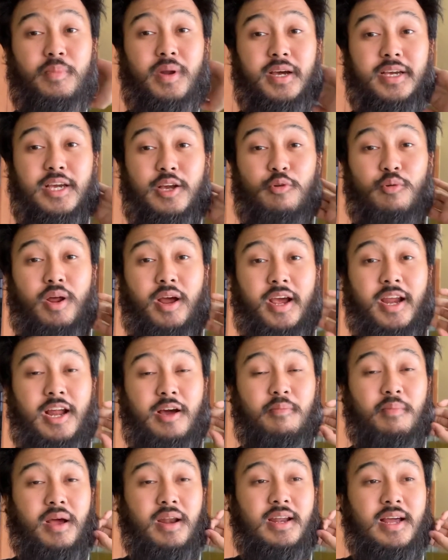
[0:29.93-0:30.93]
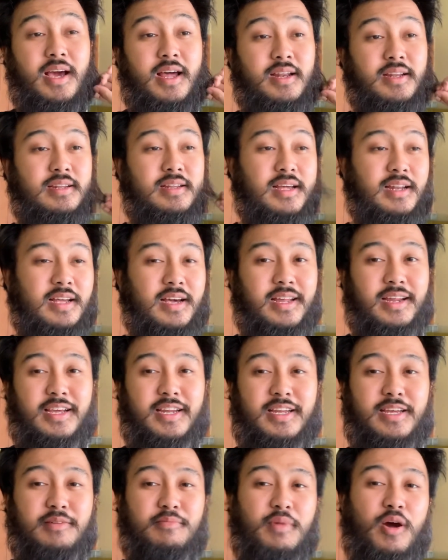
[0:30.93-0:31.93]
lagi kurang enak badan Dan
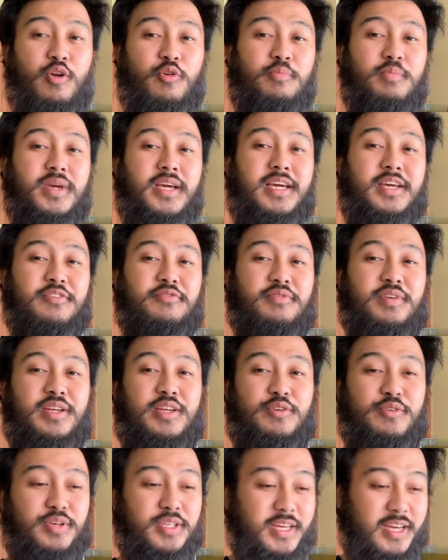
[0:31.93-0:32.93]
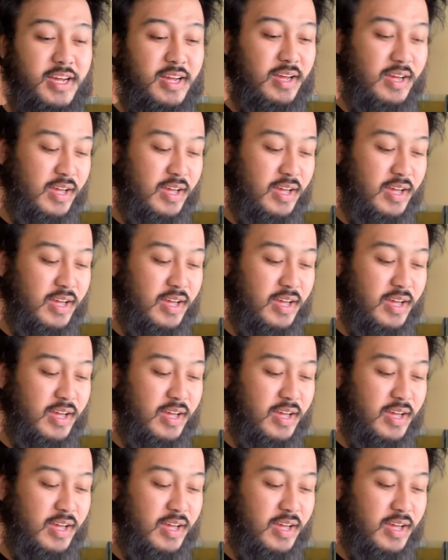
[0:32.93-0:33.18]
hari ini baru bikin videonya